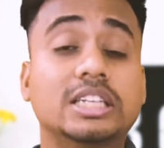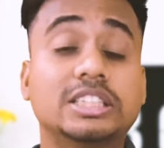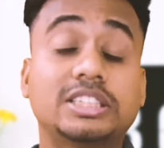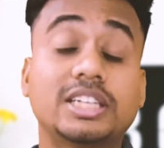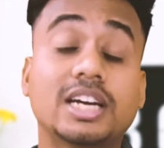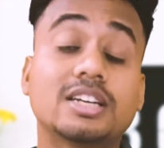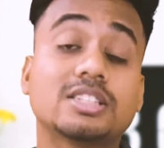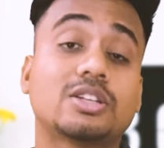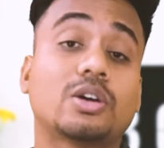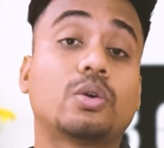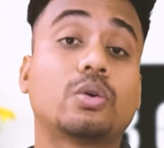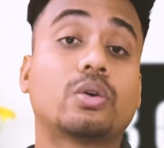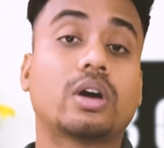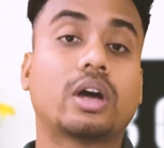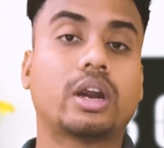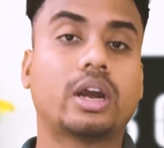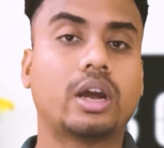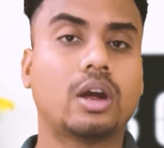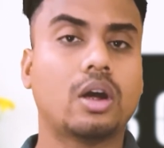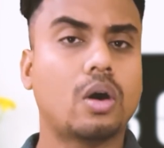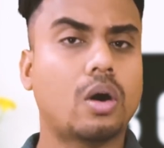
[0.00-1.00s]
शेयर ज़रूर
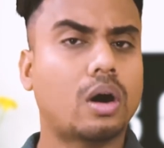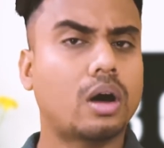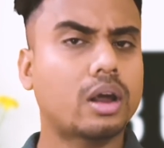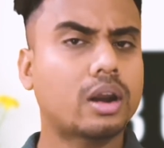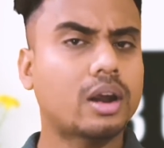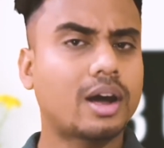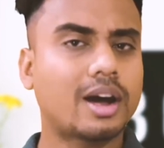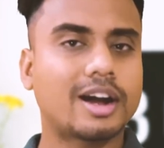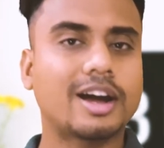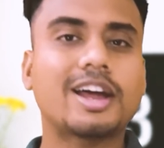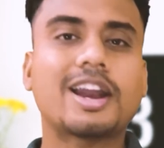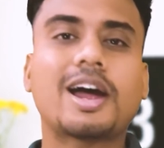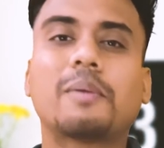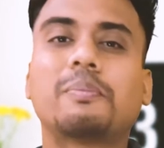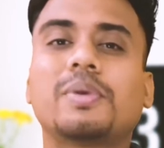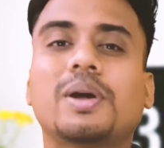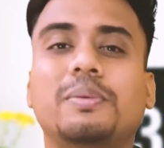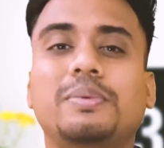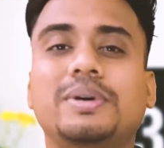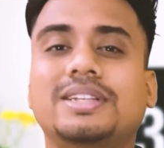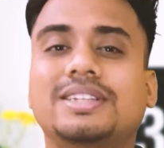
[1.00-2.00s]
करें और अगर
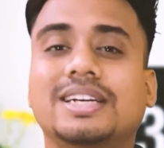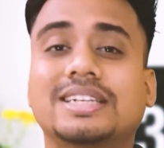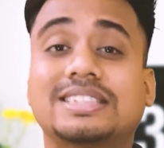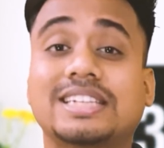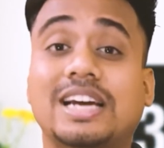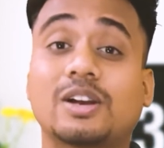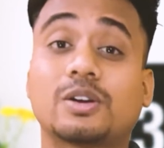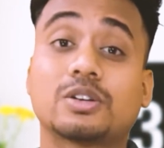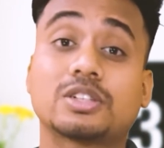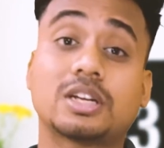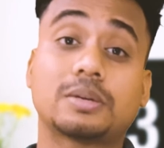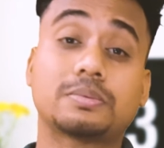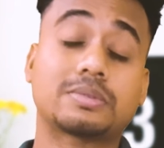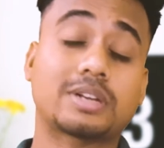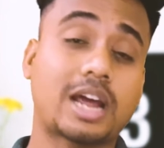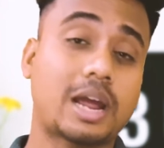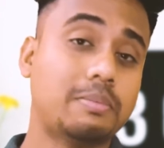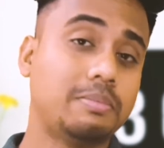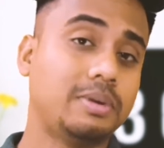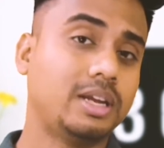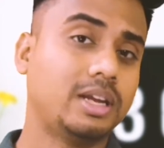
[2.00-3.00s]
आपने अभी तक चैनल को
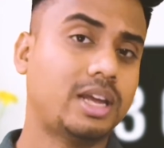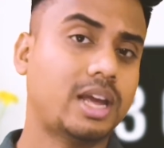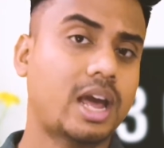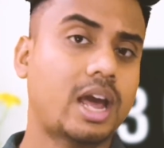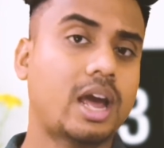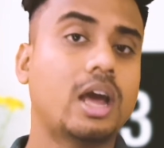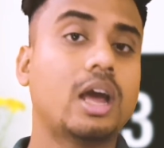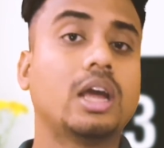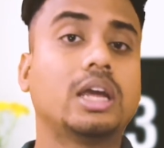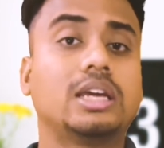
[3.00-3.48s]
सब्सक्राइब नहीं किया है